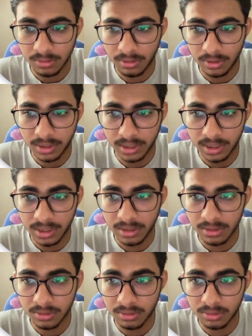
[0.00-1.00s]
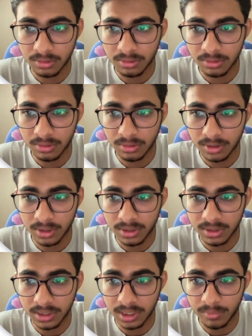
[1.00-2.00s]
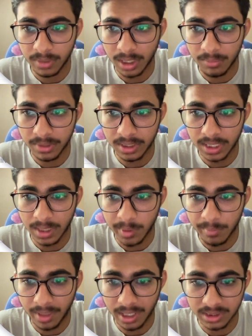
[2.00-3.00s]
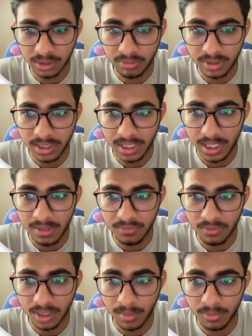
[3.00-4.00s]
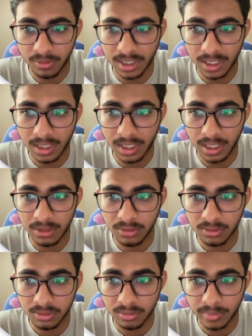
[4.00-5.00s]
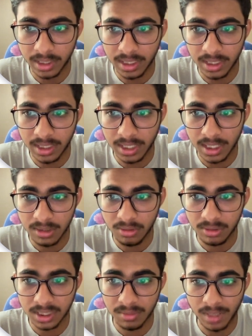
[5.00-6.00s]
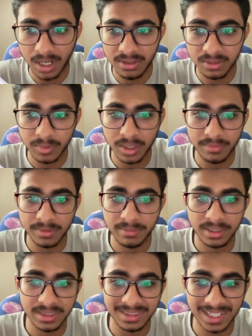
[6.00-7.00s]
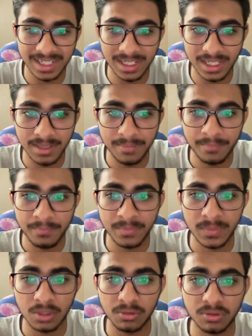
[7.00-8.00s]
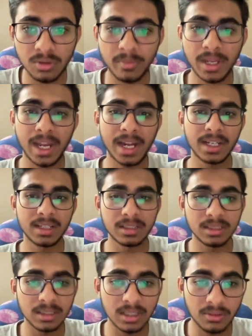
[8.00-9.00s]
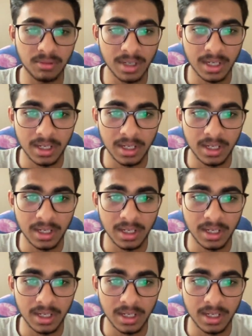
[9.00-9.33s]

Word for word: और ईयर तो किस ईयर में आपने यहाँ पे पास आउट किया है वो आपको डालना है तो मैंने किया है 2022 में अभी भी रिसेंटली उसको मैं ऐड कर देता हूँ